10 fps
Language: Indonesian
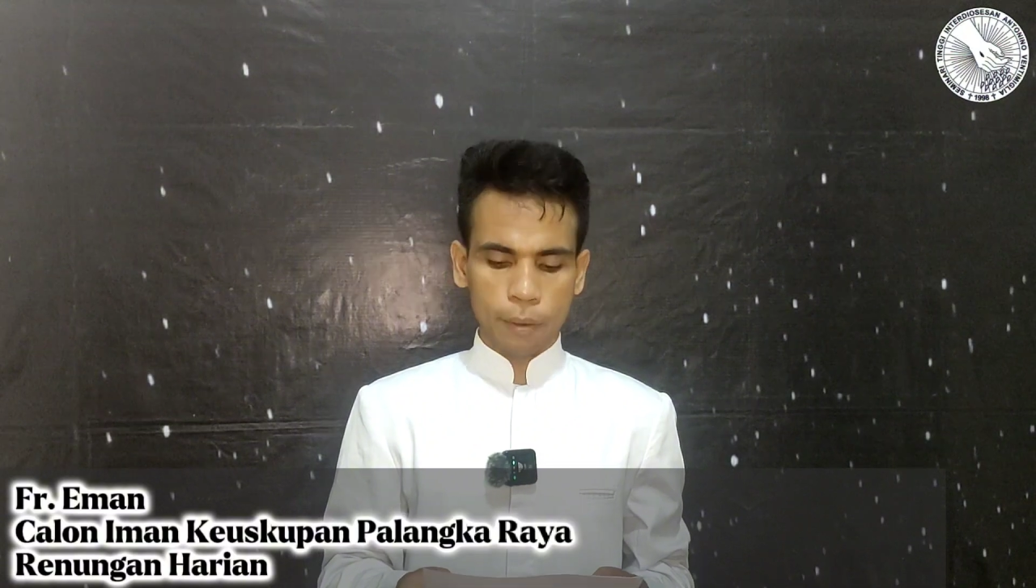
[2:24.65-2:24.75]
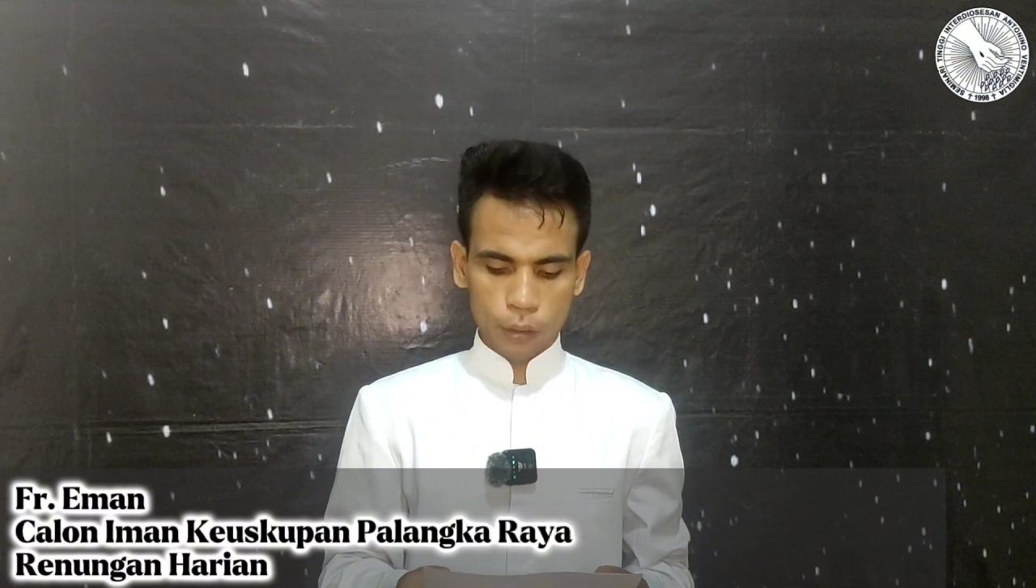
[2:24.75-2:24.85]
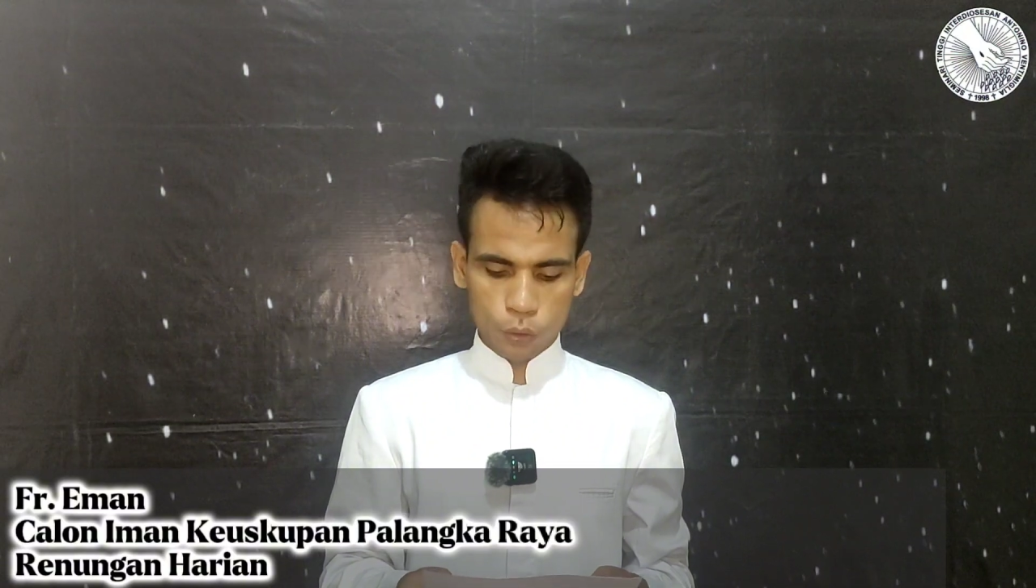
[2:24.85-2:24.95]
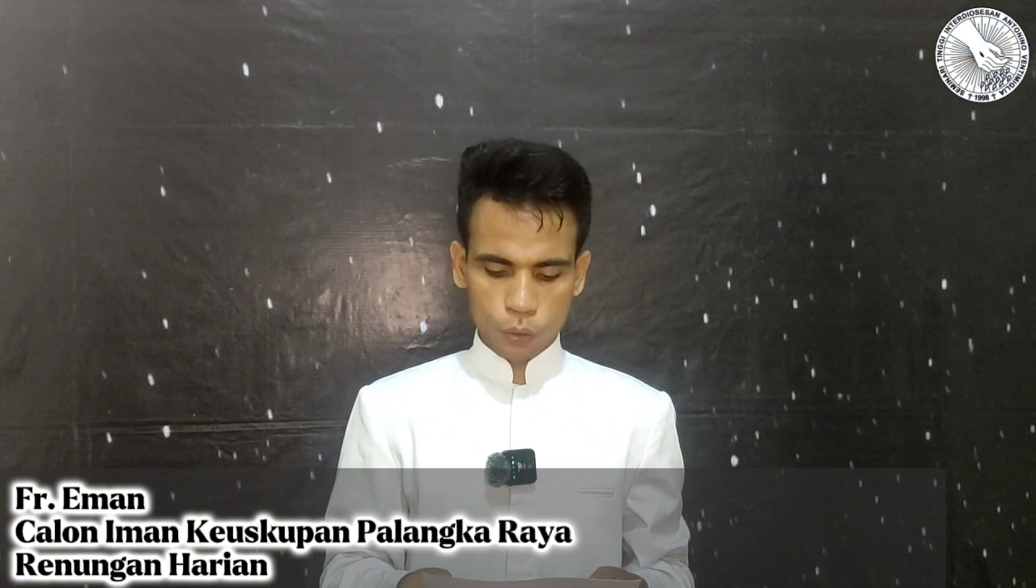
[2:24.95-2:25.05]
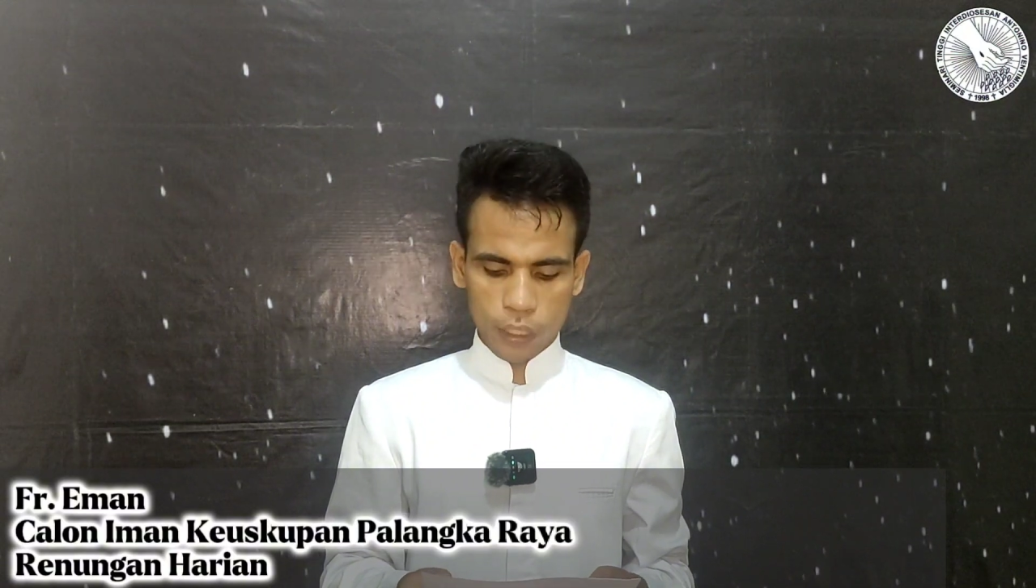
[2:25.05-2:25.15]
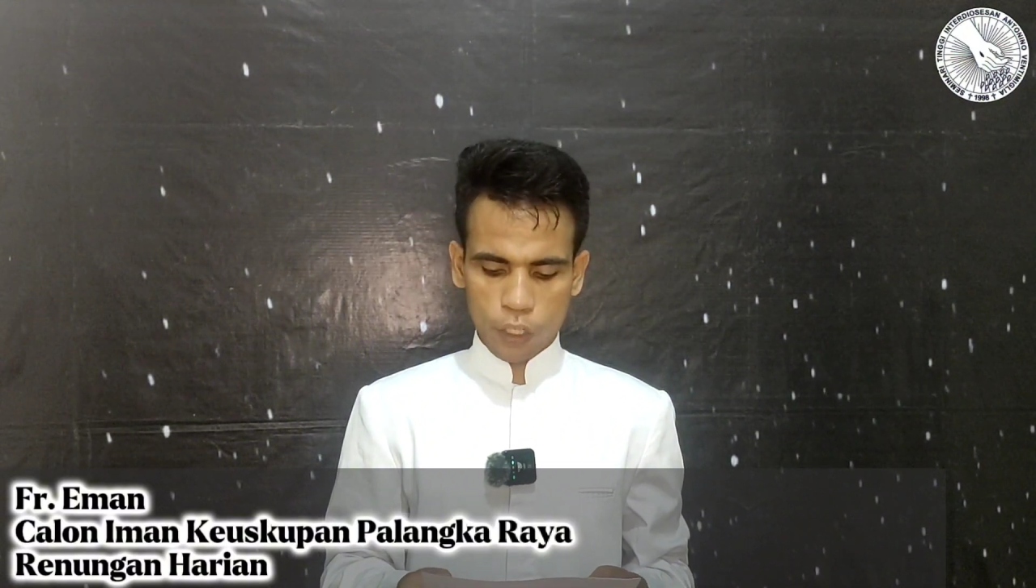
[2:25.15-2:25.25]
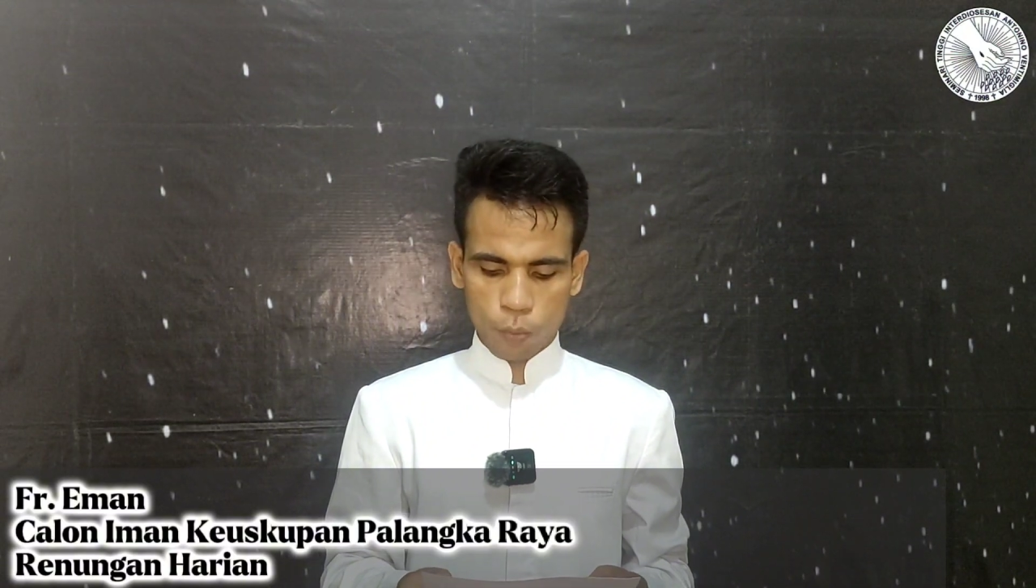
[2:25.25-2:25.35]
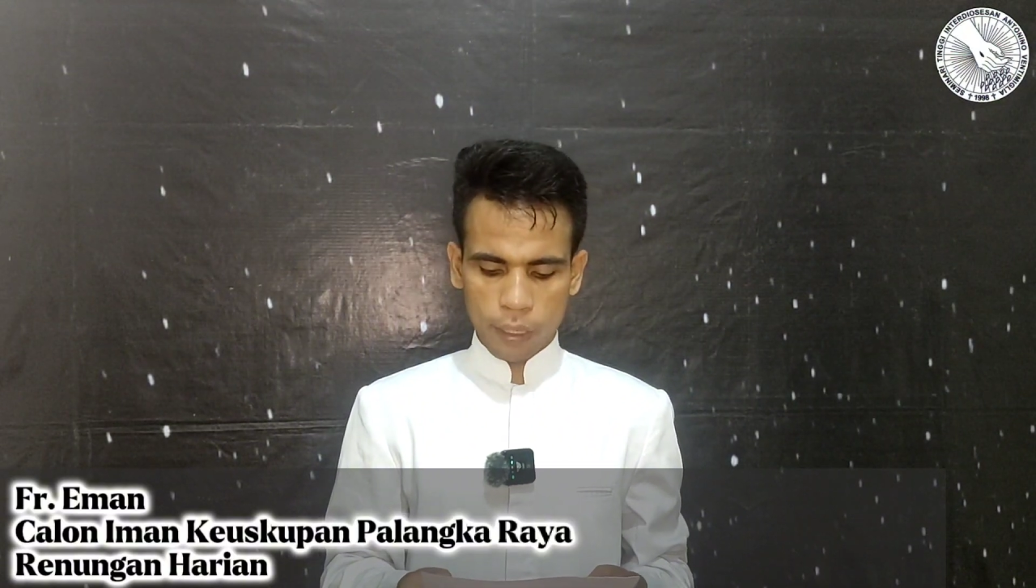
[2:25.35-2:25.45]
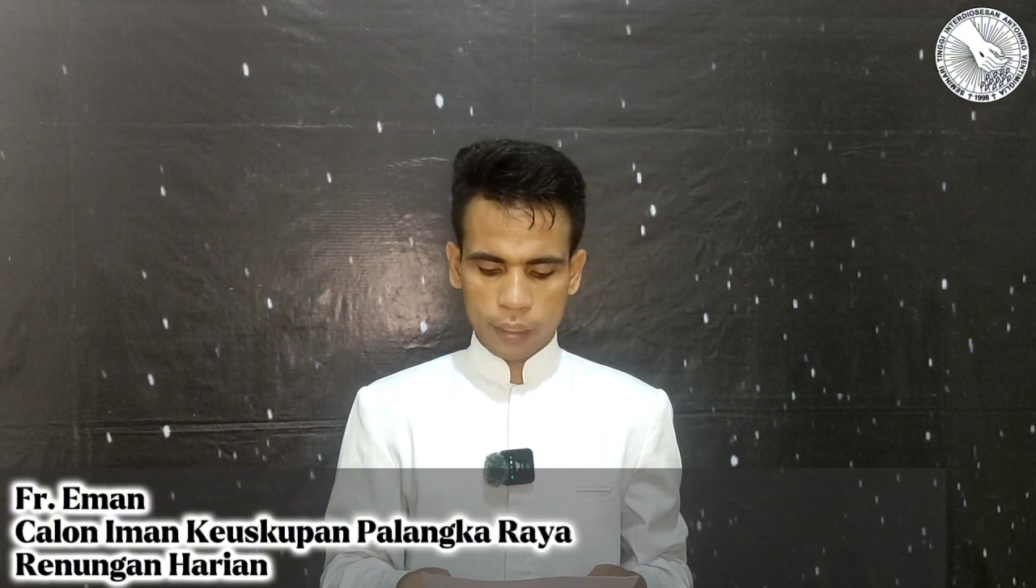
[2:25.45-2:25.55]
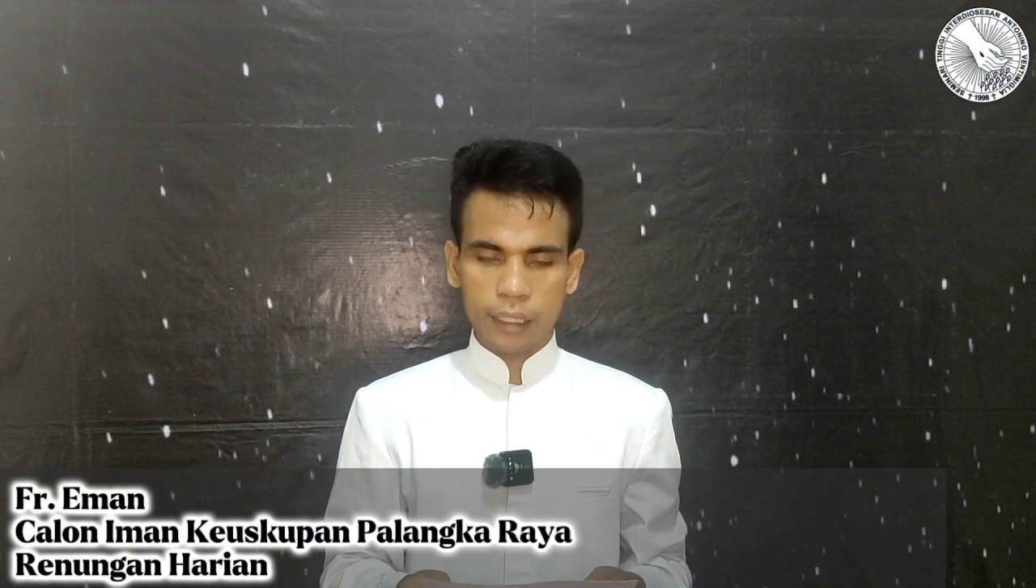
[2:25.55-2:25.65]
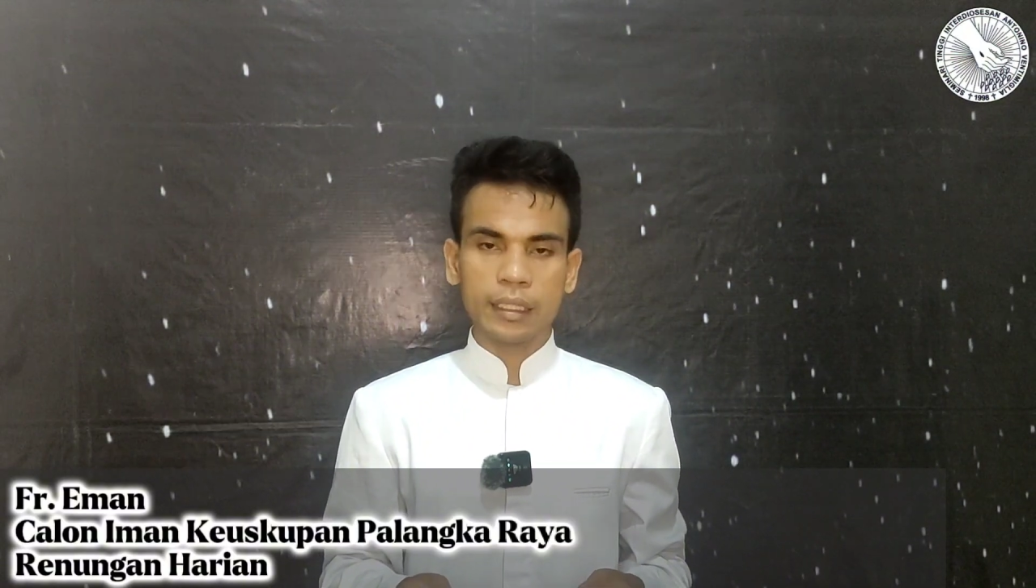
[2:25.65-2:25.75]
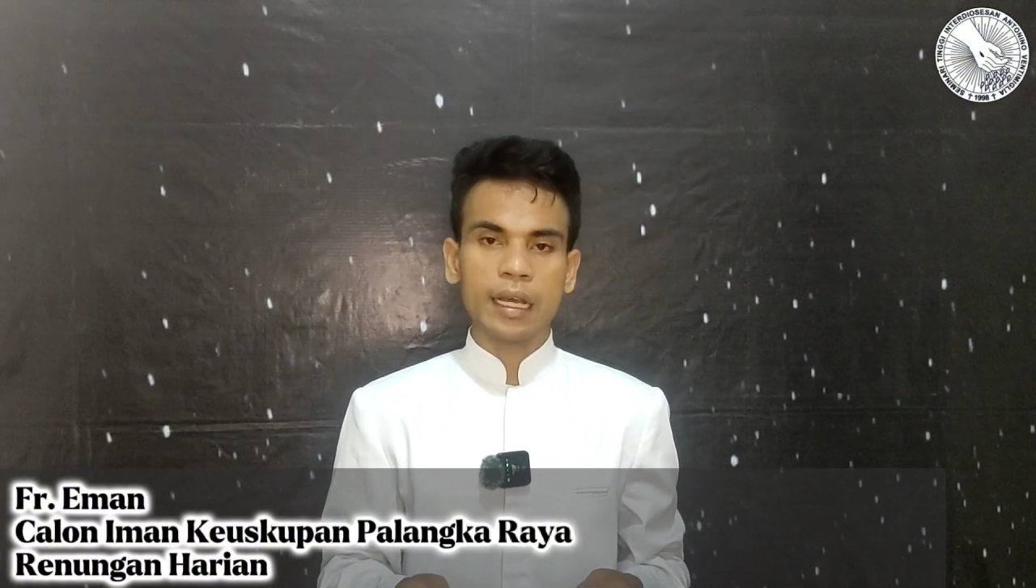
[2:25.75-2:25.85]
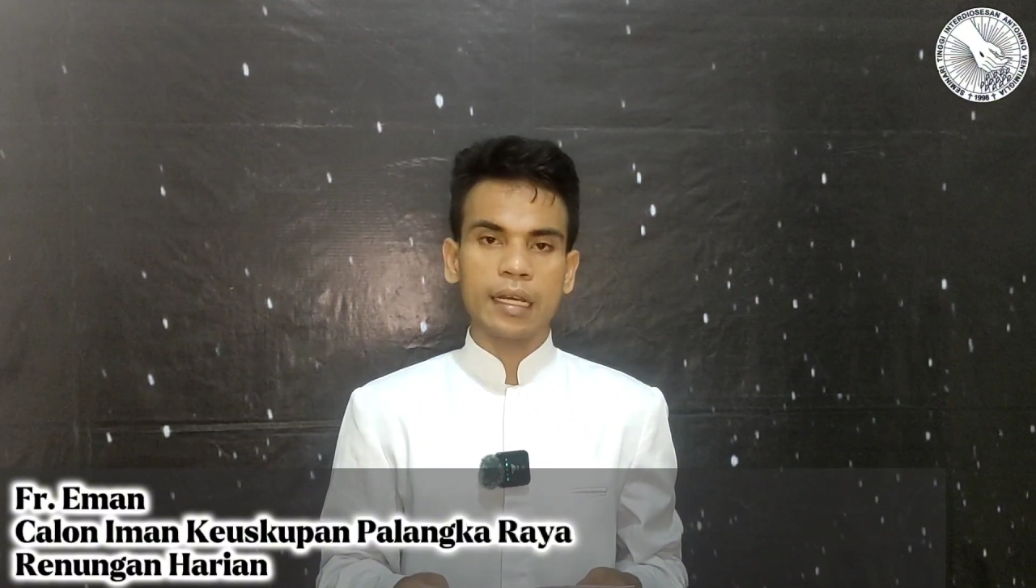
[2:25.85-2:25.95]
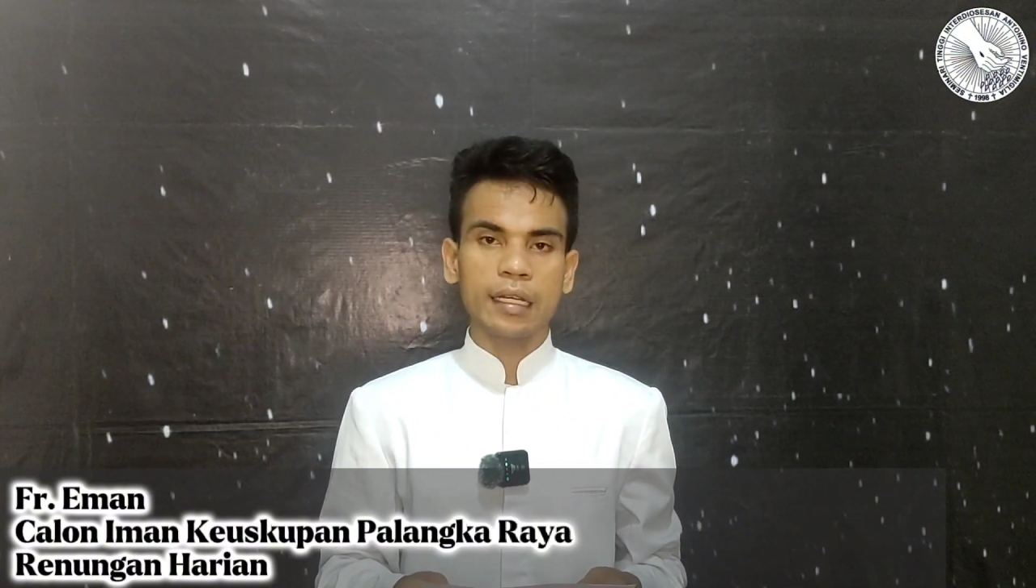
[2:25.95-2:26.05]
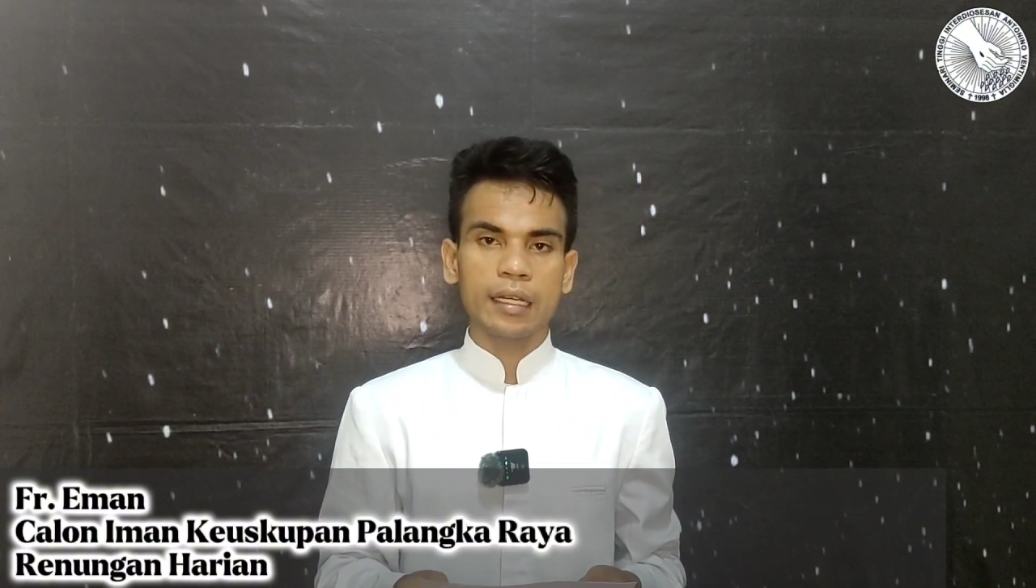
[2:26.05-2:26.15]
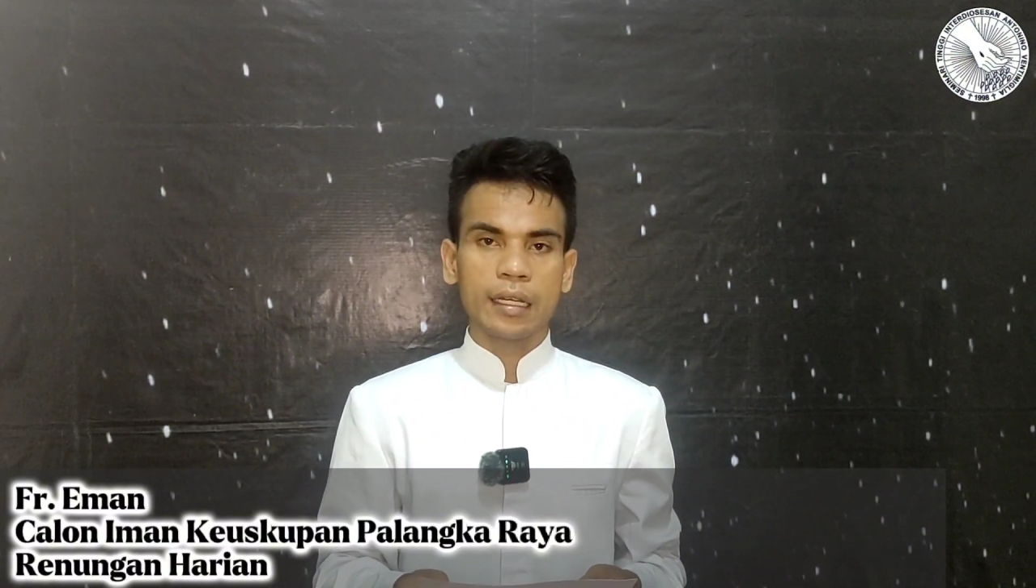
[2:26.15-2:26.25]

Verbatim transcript: bentuk kehidupan kita,